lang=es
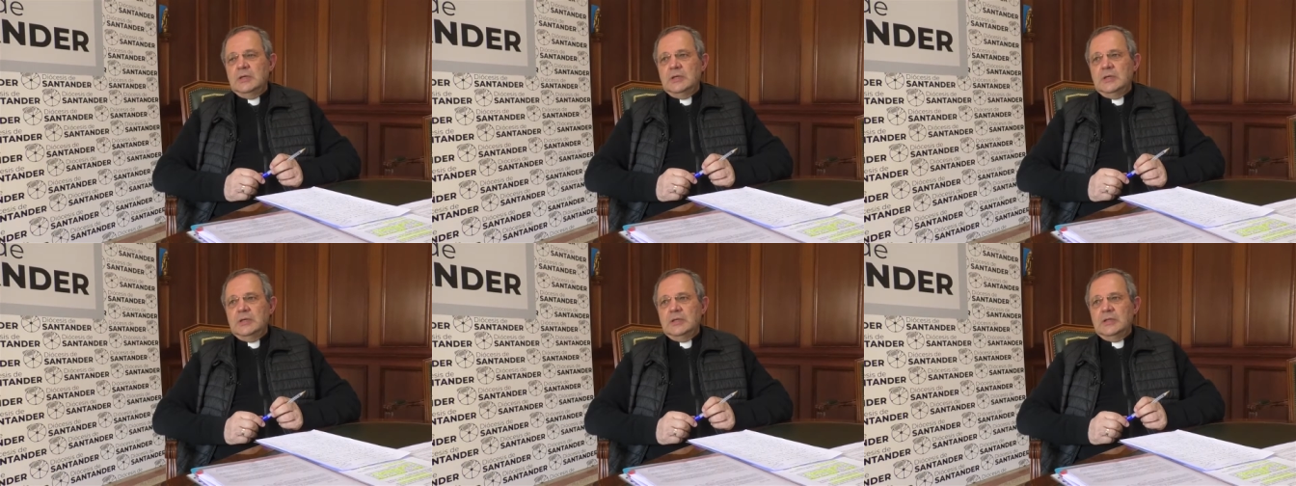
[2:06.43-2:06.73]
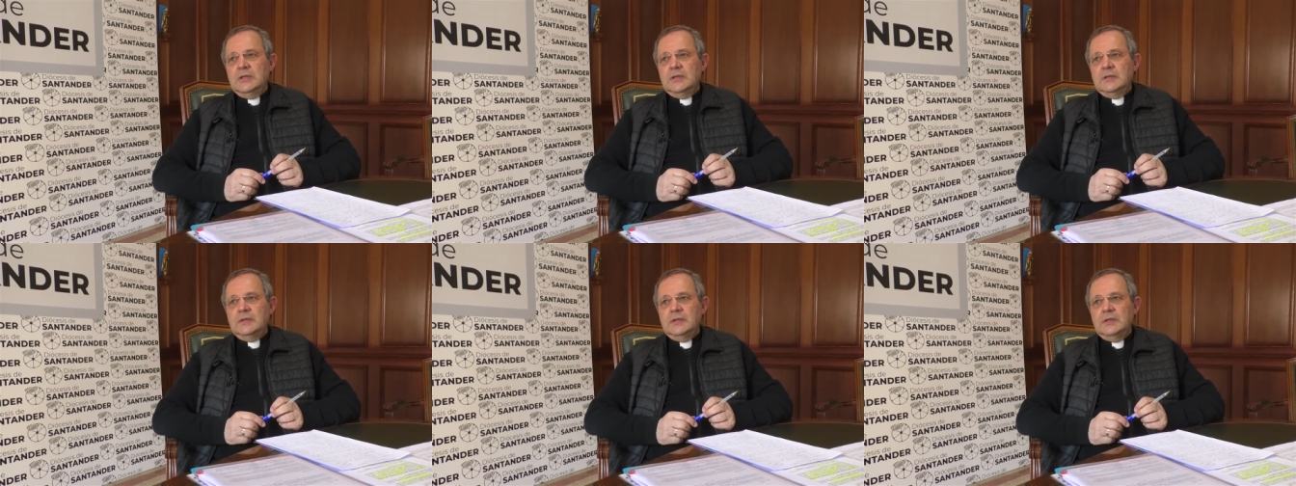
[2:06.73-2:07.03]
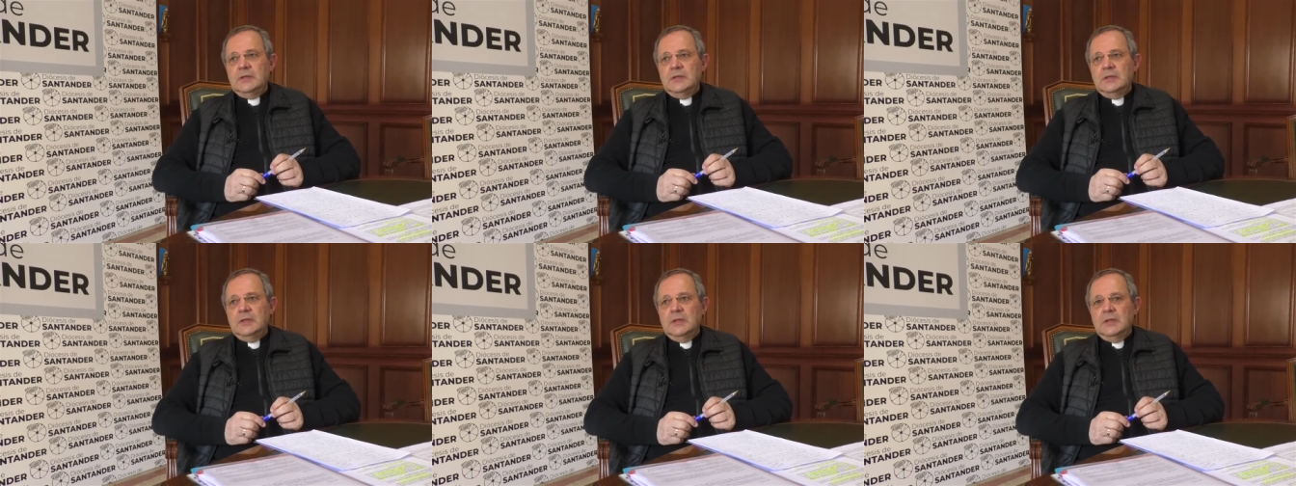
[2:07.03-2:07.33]
Es
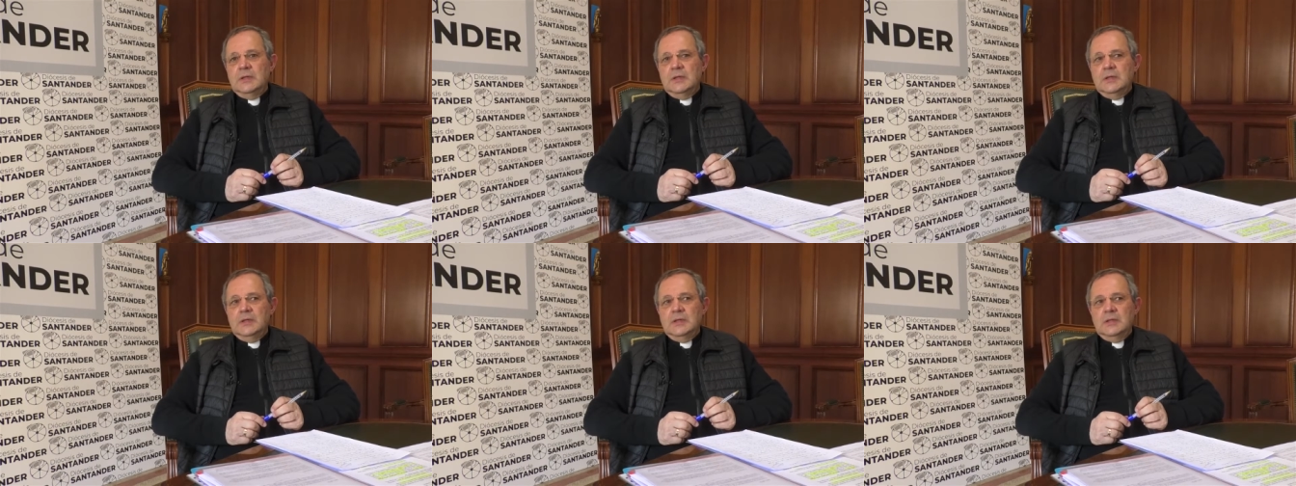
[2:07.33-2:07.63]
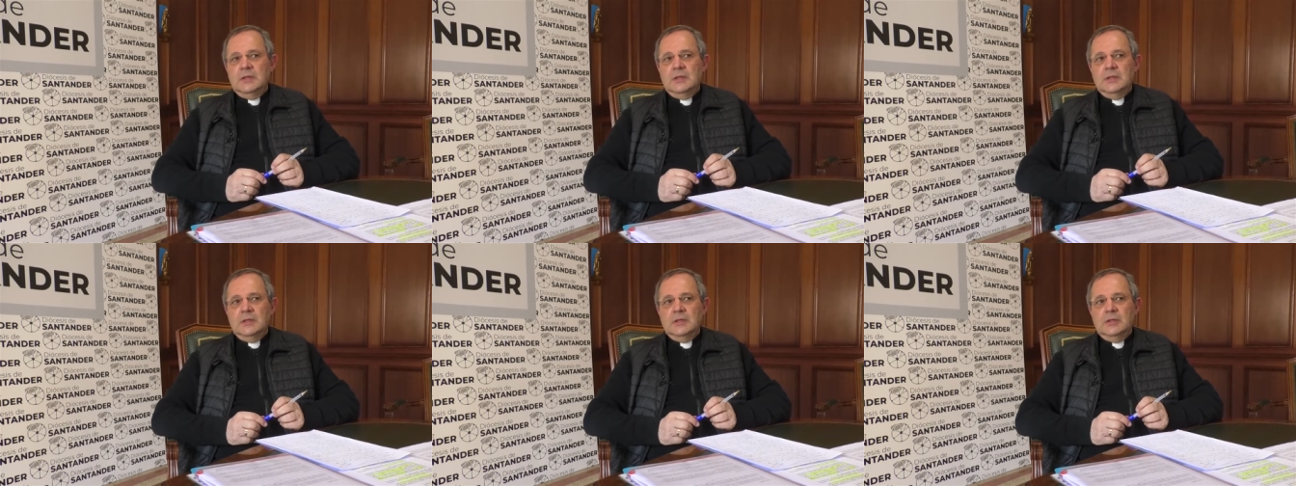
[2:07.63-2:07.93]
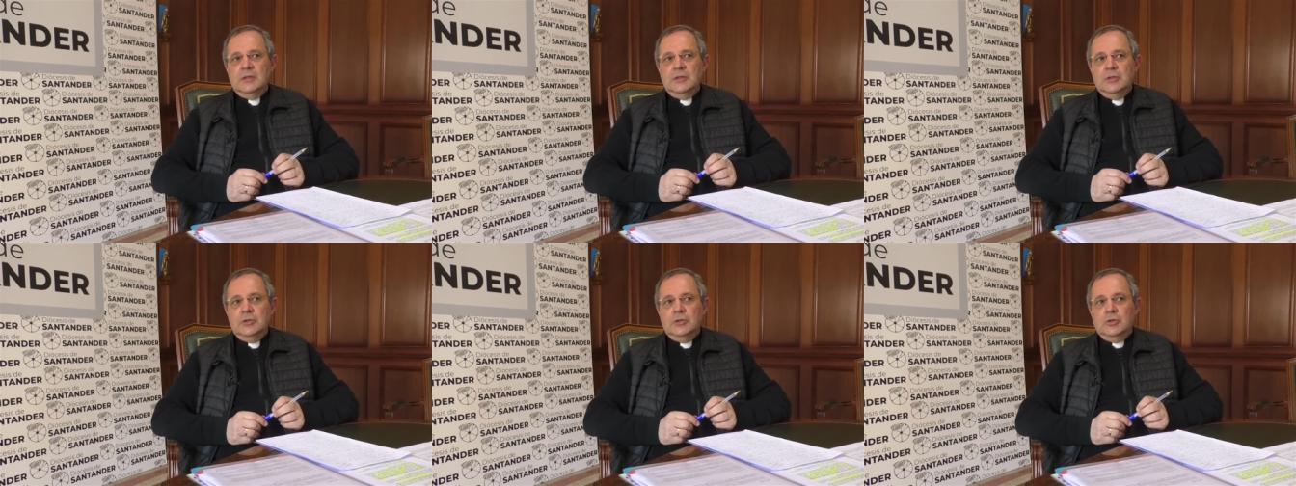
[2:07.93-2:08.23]
decir,
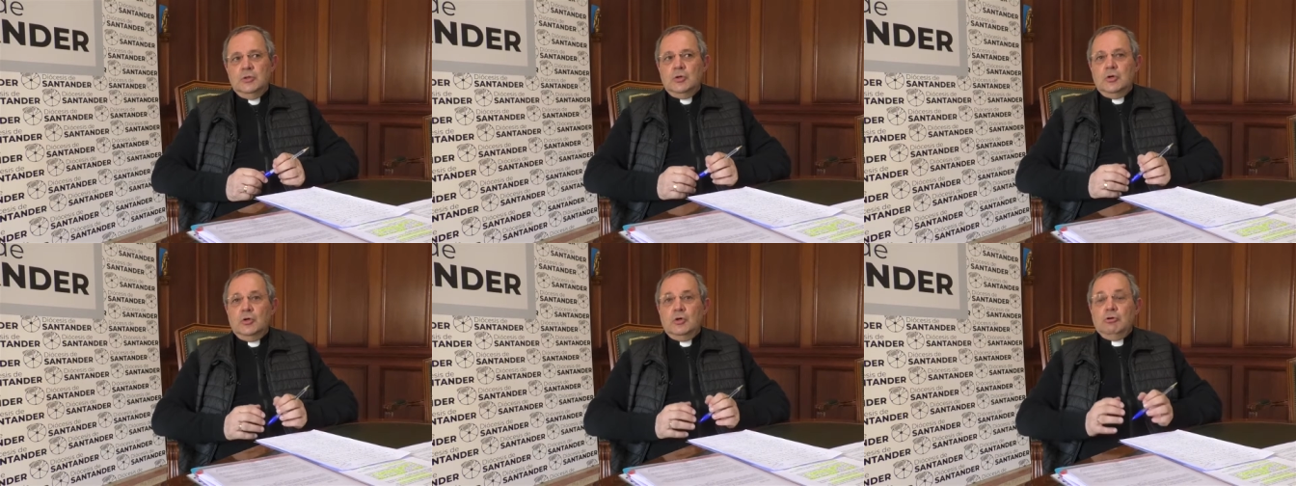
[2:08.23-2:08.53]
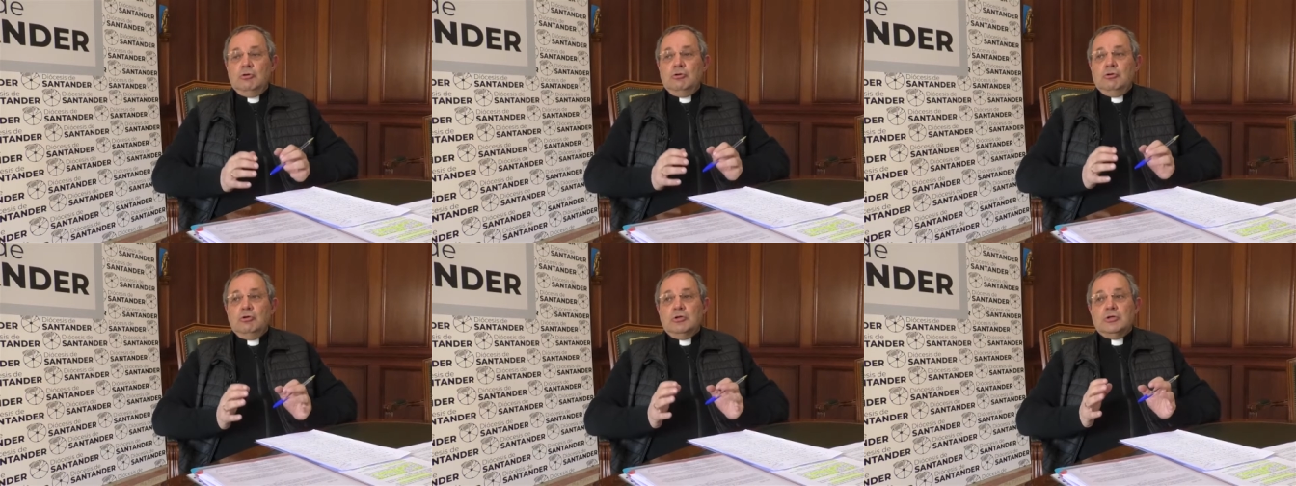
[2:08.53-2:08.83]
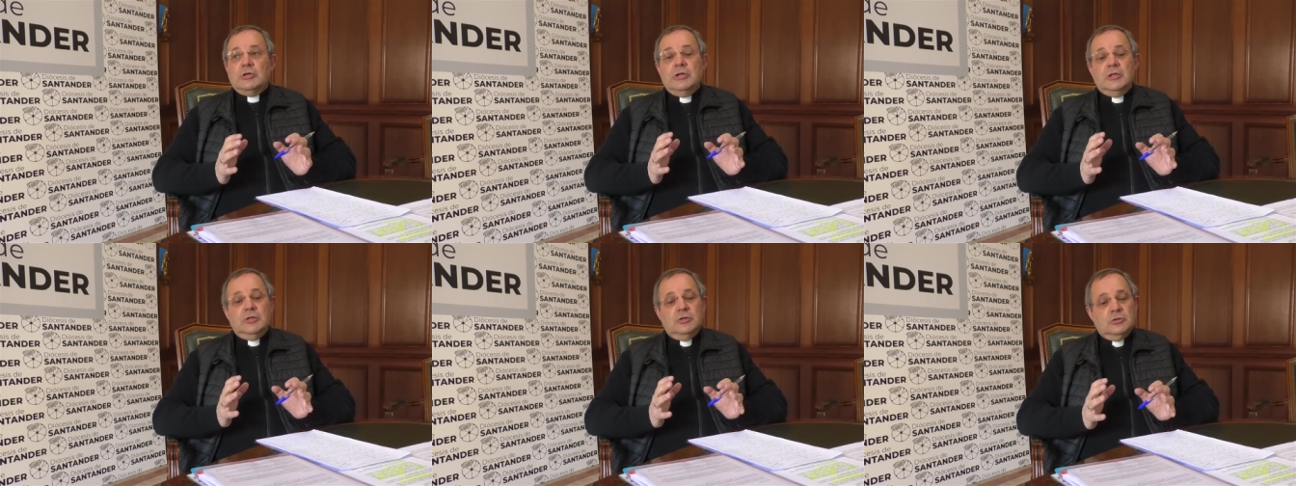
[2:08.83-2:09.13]
eh, no,
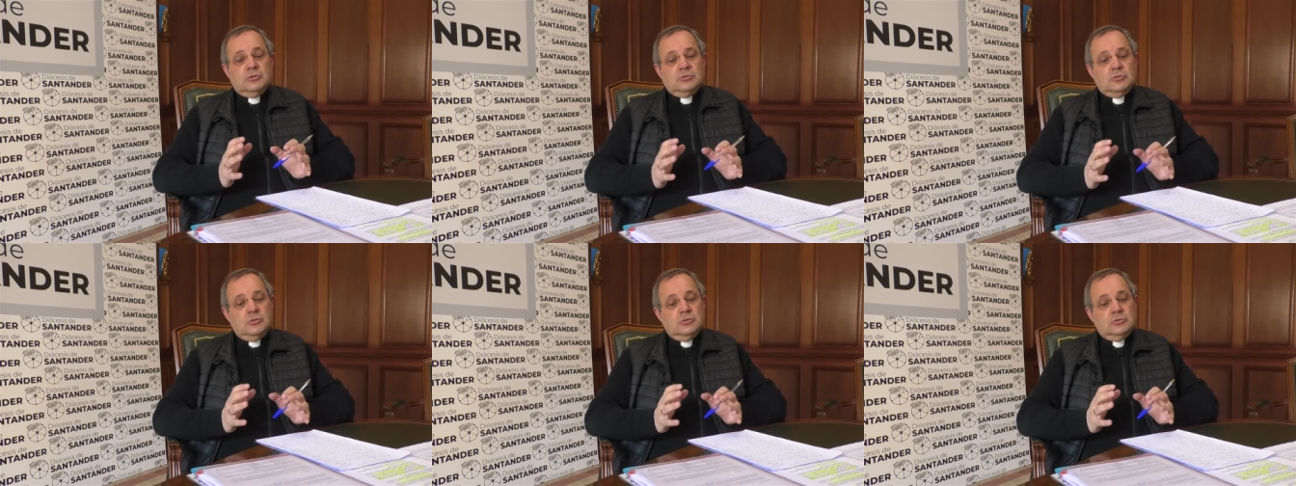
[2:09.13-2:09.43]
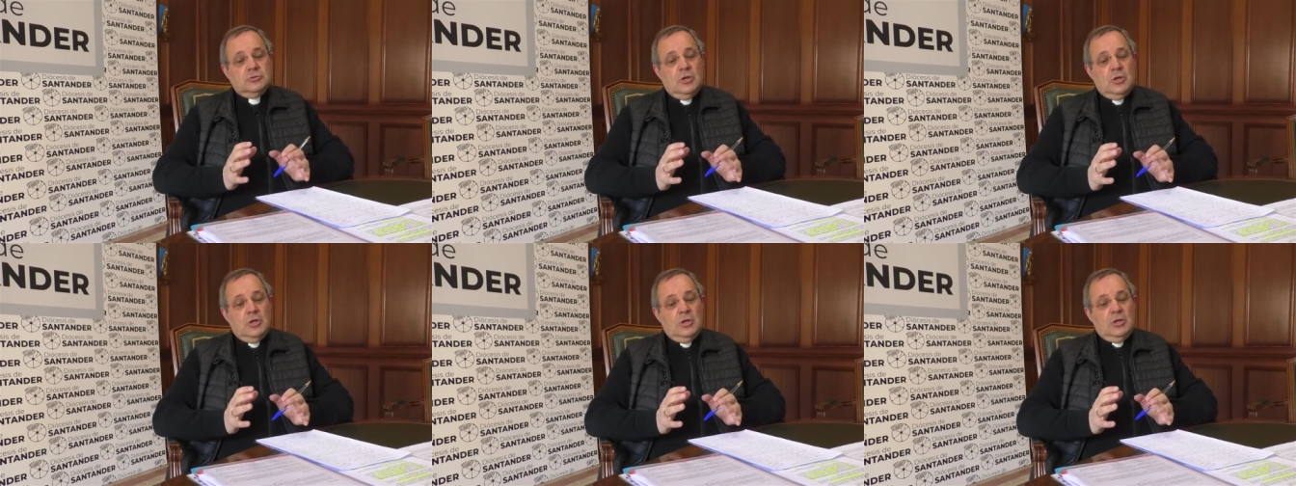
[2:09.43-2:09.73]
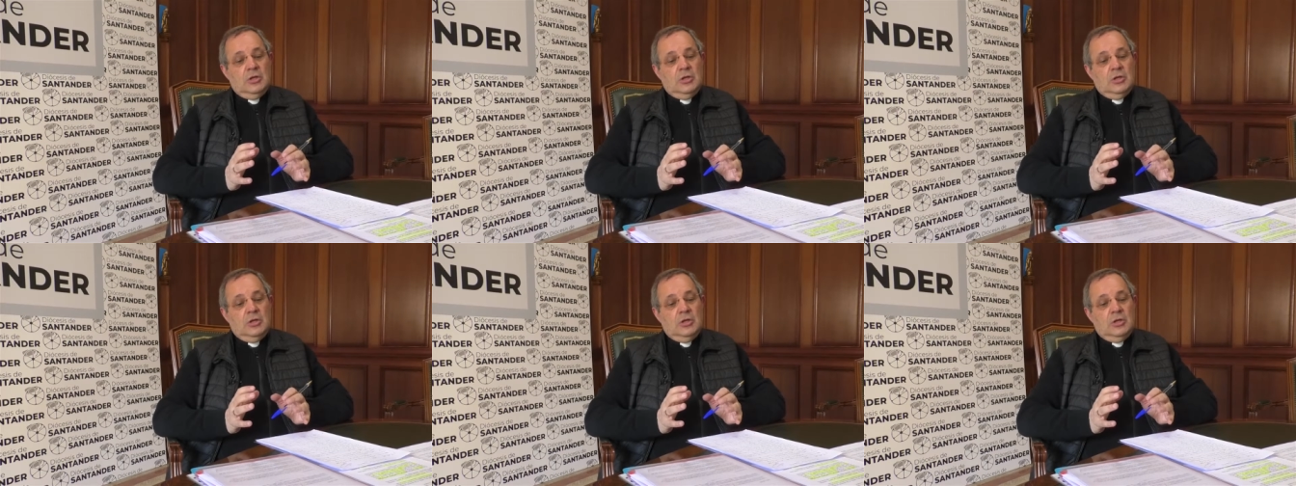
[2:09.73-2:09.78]
los religiosos